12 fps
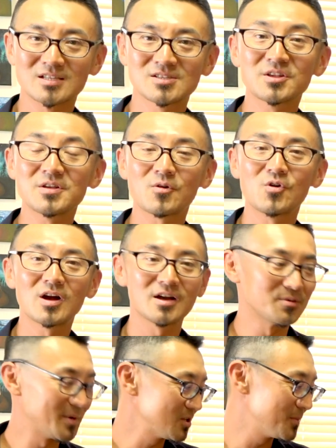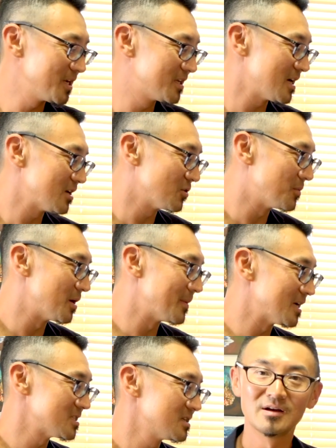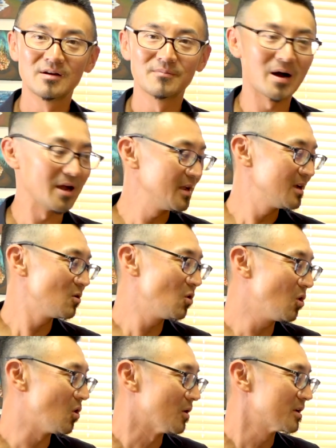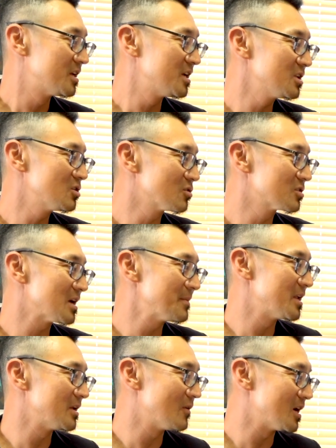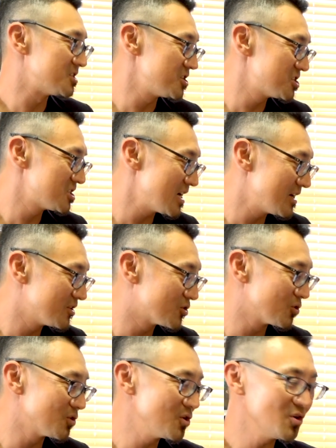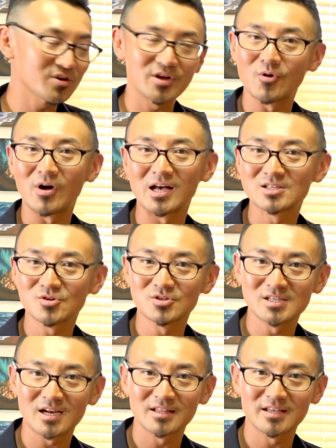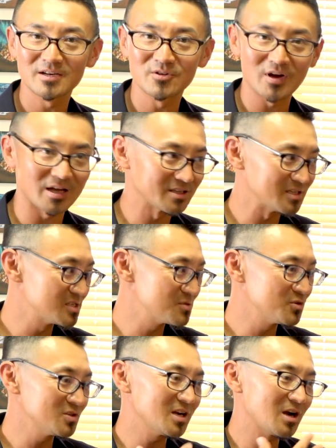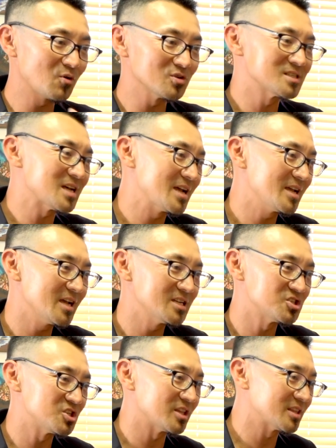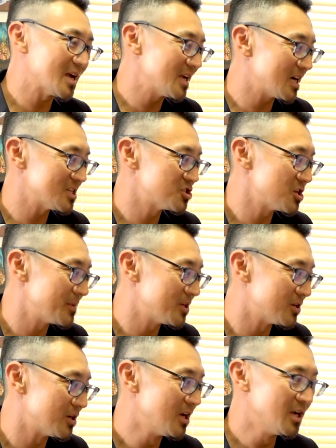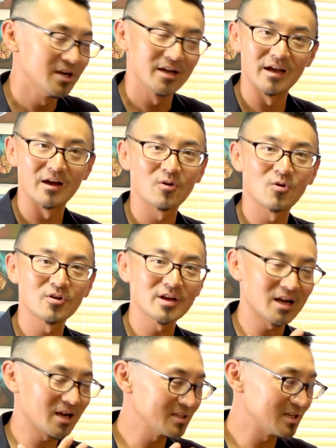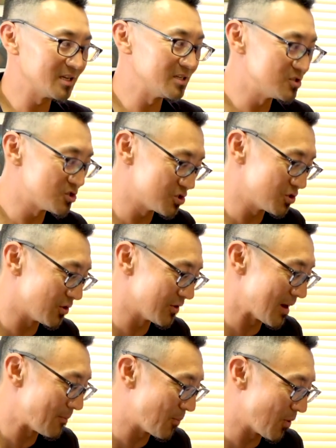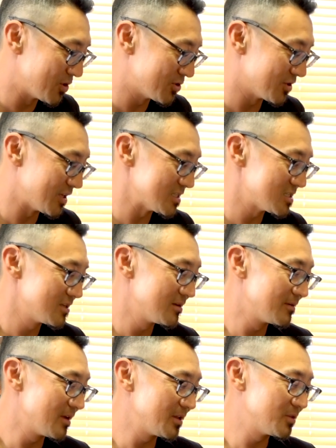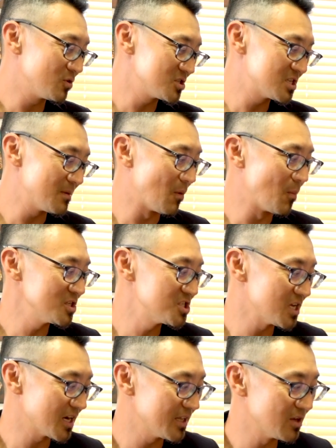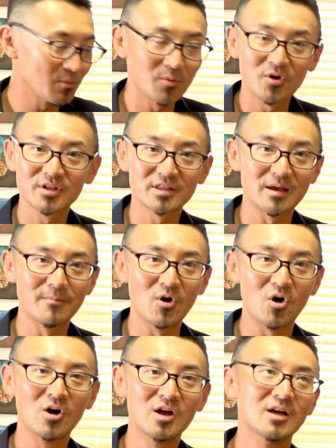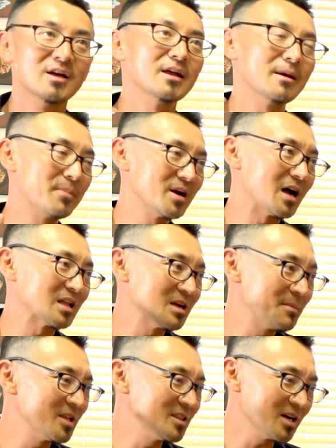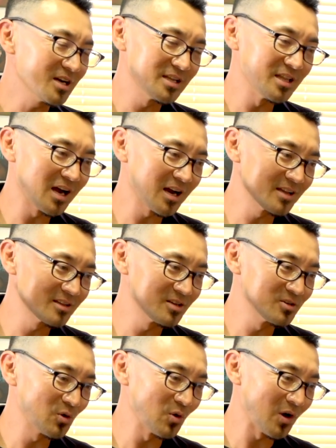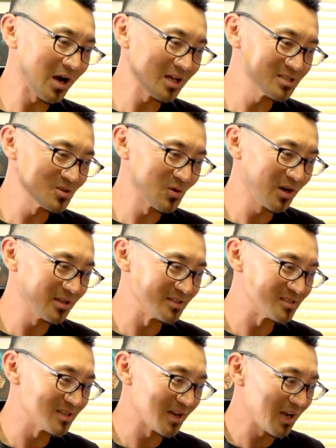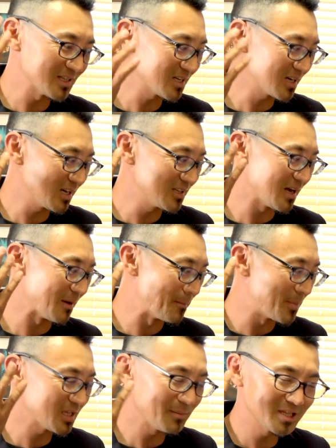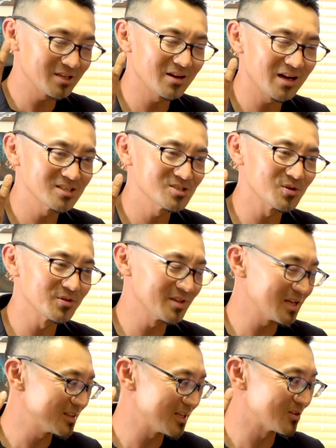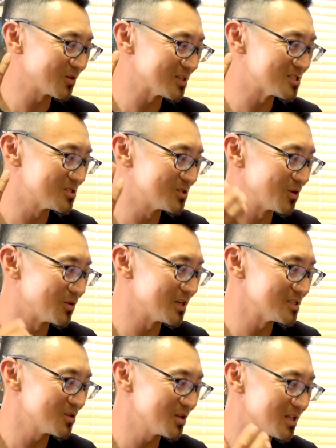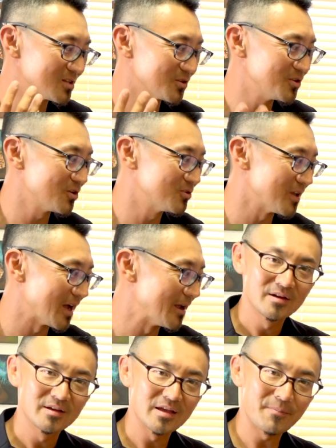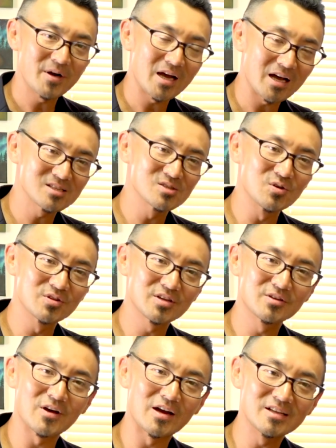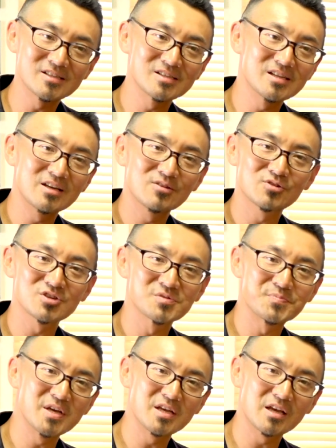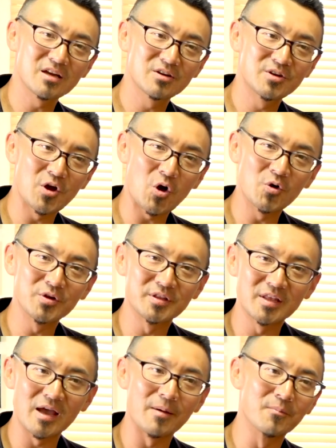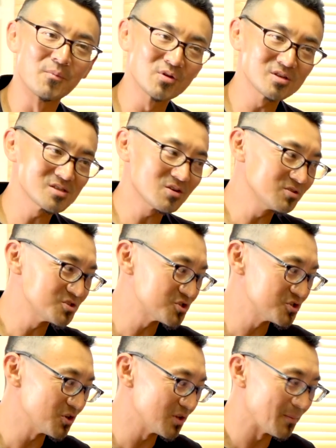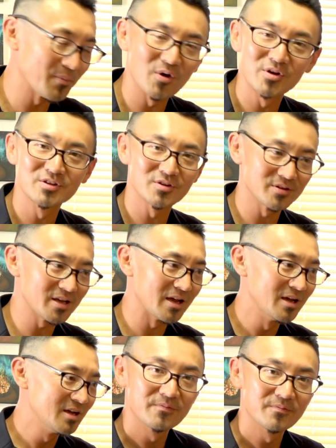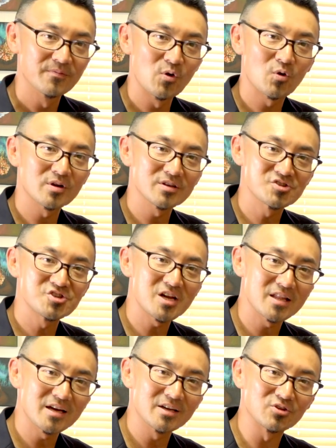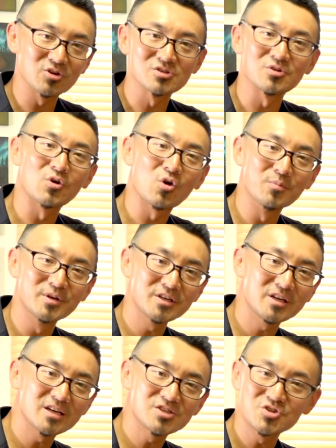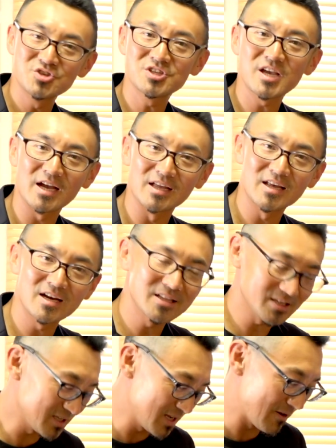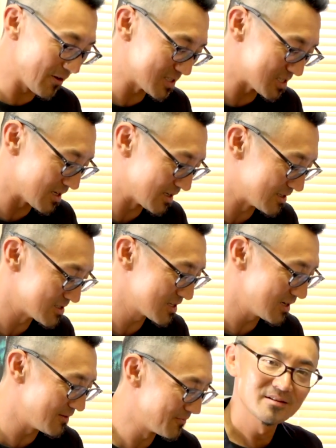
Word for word: それでは今回のまとめいきたいと思います。まあ、英語を聞き取るためには実際にどのようにこう発音されているのかって自分がこう再現して体感してみる、えー、これがかなり重要なポイントです。どうしても文字だけで覚えてもやっぱり頭の中に流れてるこう発音がですねカタカナベタベタな発音だったりとかするのでそれだと良くない。やっぱり発音っていうのはリスニングとスピーキングにおいてものすごく重要なポイントでもうこれを知らないとそのコミュニケーション自体が成り立たないわけじゃないですか。